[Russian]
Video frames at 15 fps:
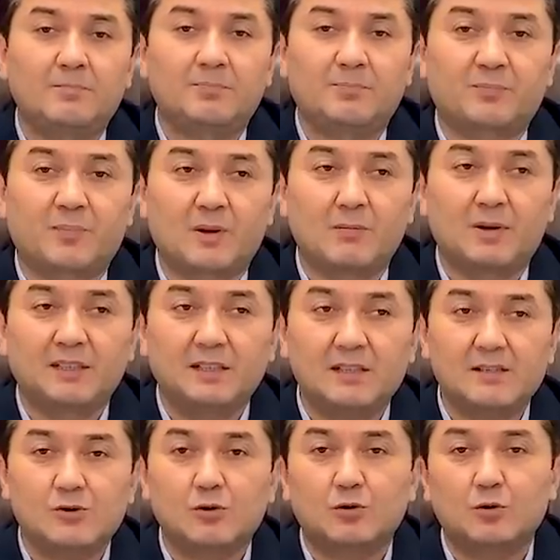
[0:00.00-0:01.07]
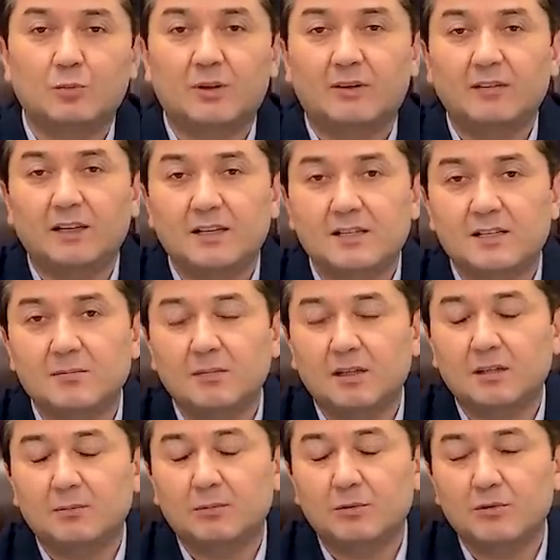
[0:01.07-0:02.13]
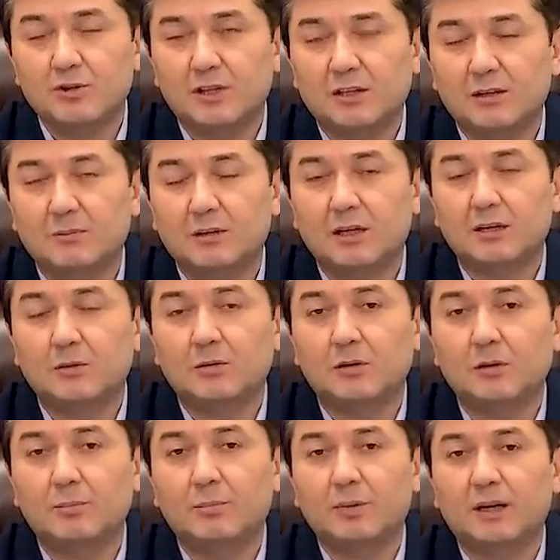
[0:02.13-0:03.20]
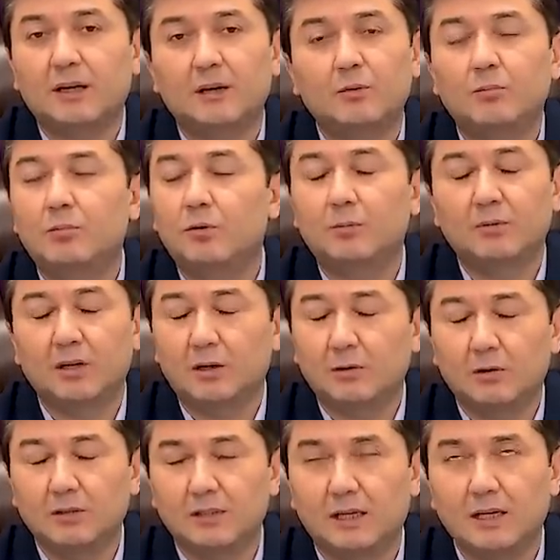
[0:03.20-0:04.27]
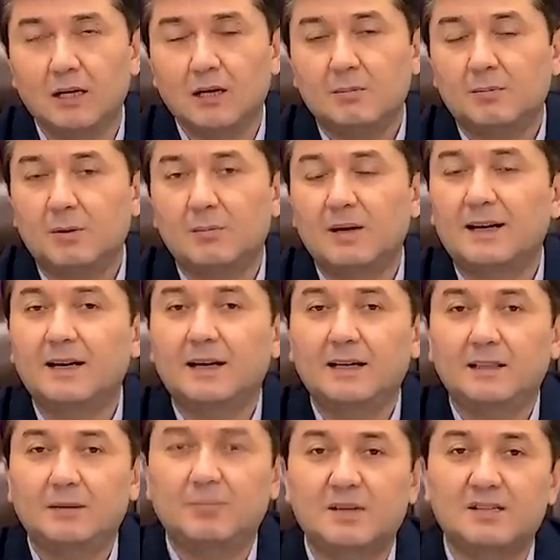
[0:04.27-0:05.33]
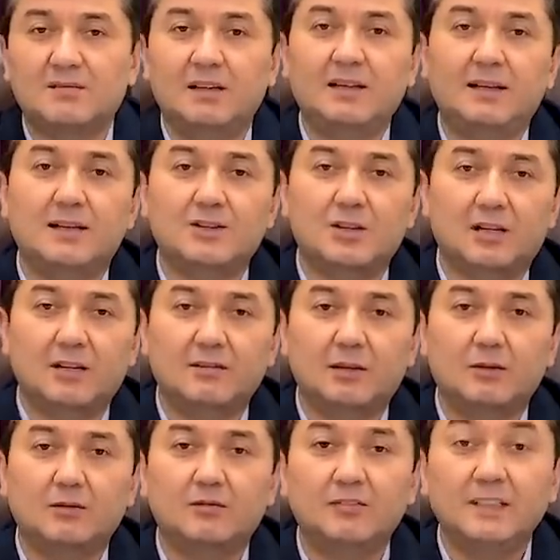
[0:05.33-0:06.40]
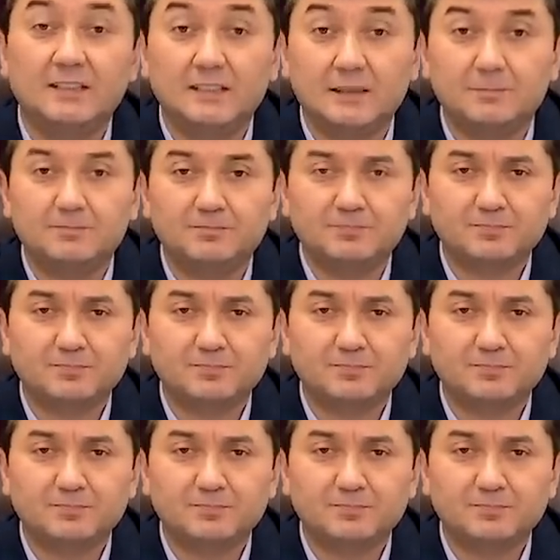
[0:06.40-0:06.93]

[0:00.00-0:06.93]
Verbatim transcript: модель счета управления сменным бюджетом, который при любом доходе помогает и позволяет человеку выйти